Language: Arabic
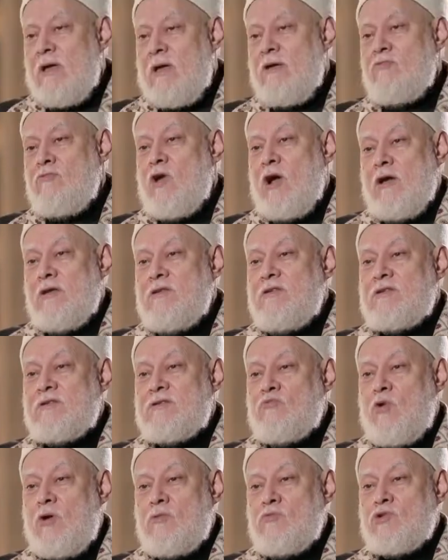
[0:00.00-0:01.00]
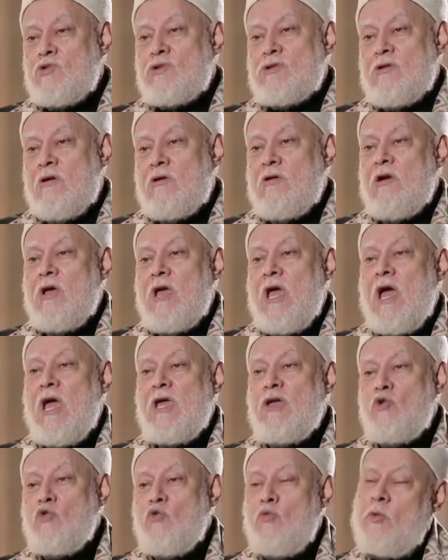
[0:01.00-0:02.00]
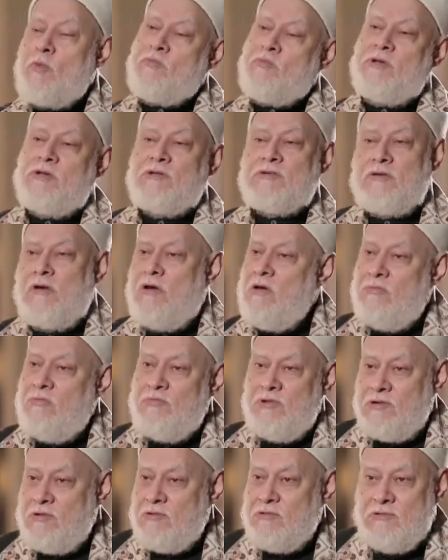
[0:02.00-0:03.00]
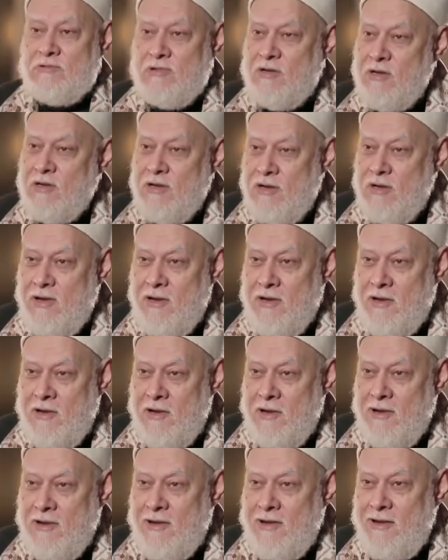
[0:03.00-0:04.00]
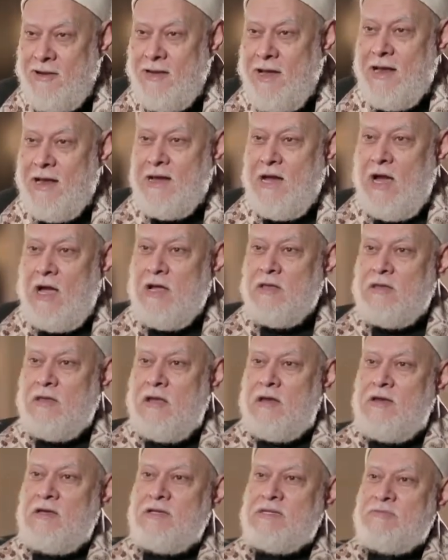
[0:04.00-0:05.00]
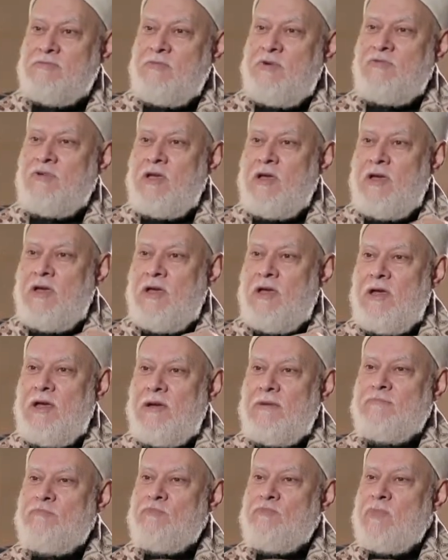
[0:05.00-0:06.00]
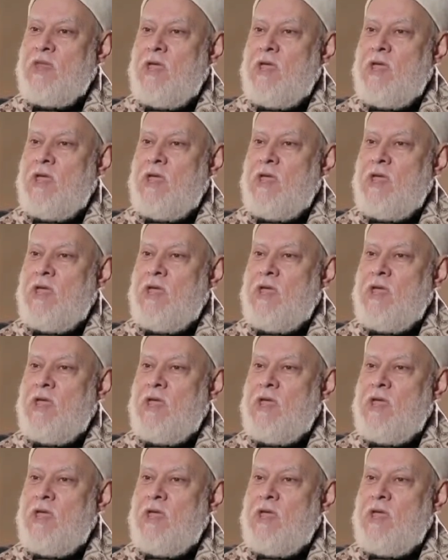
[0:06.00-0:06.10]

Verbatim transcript: كان واحد اسمه ابو السرايا ايوب بن صابر يعني حتى الاسم فيه ايه